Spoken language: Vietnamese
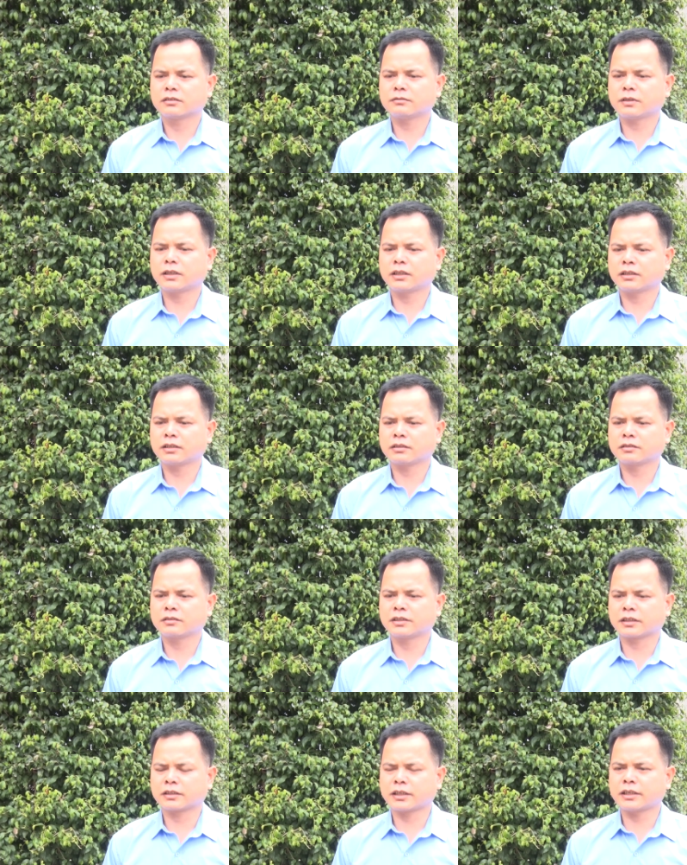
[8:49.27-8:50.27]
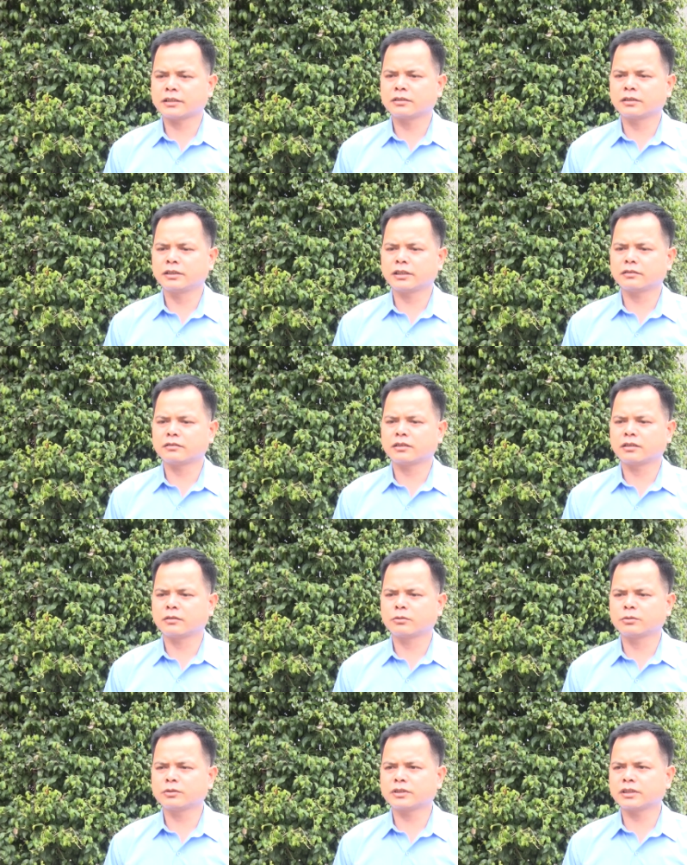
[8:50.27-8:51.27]
và triển khai thực hiện là
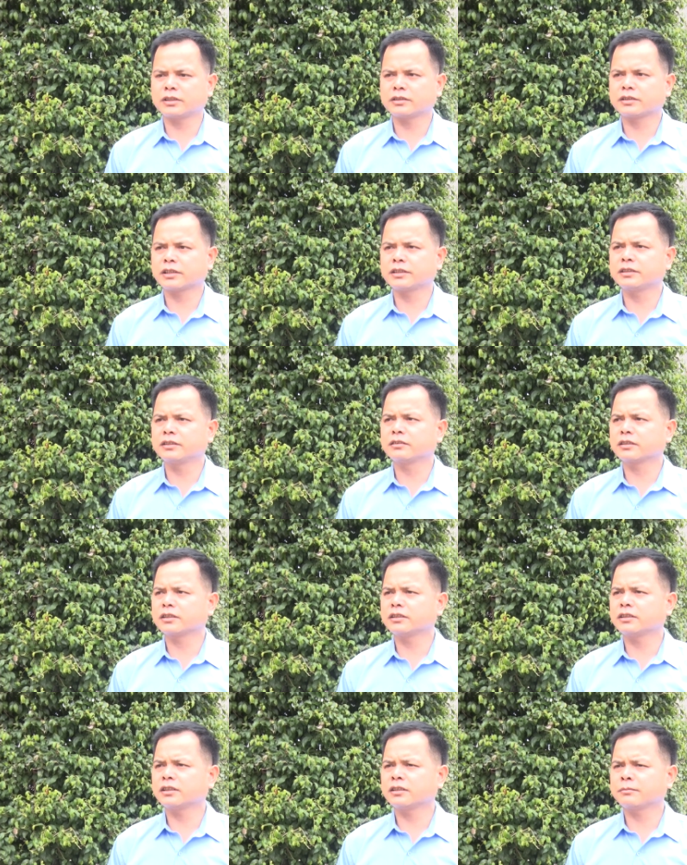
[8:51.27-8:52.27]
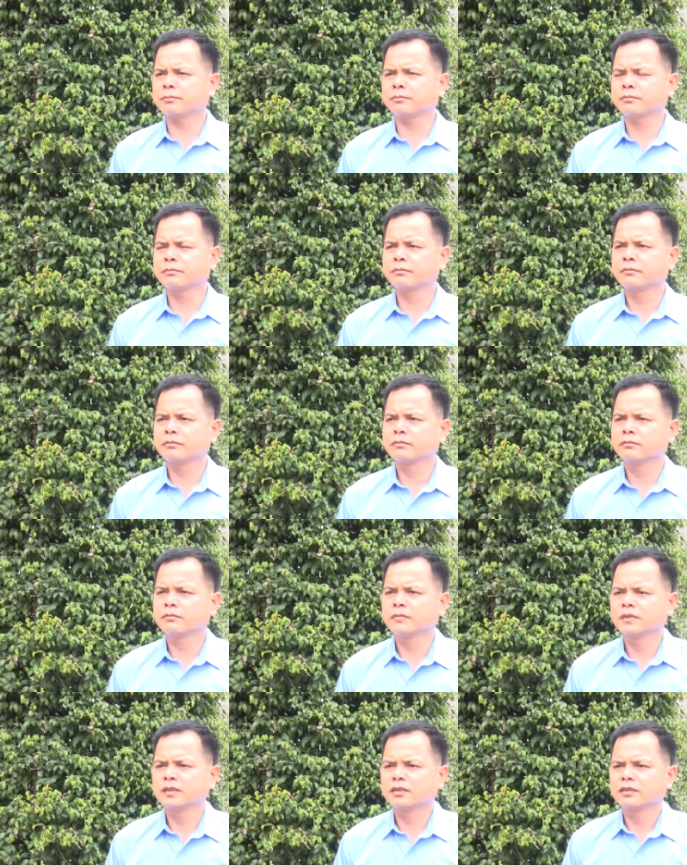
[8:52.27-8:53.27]
hỗ trợ xây dựng cái um,
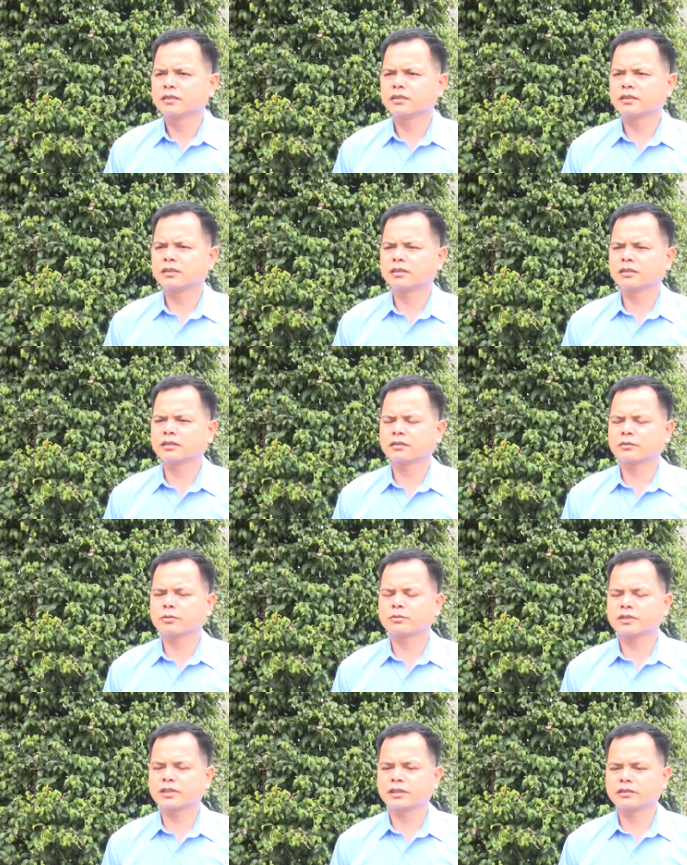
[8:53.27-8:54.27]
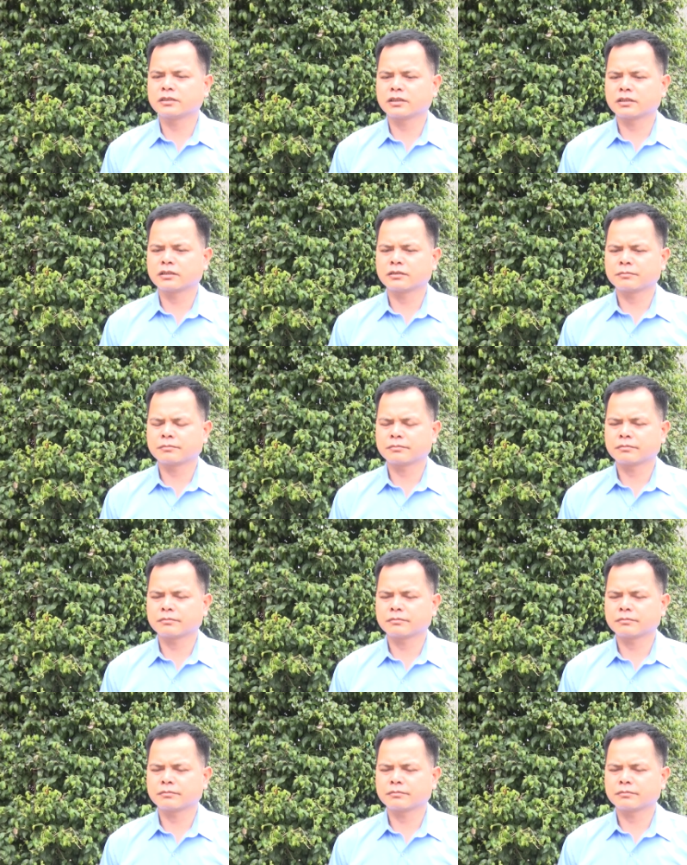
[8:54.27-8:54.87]
ờ, công trình ờ,